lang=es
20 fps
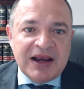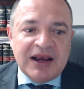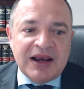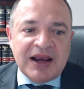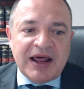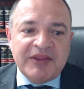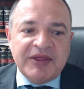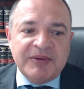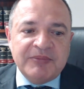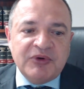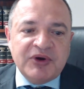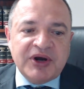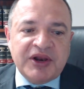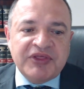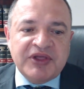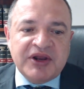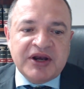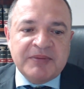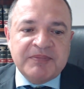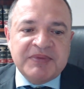la
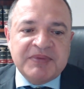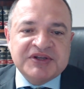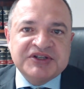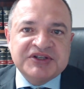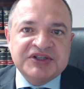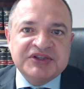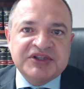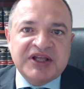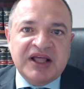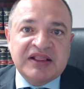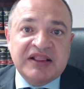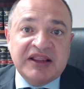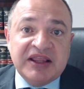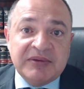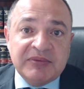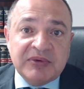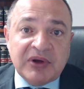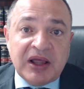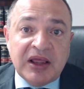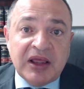democracia
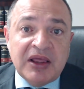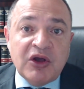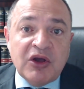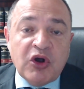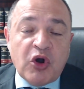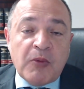representativa,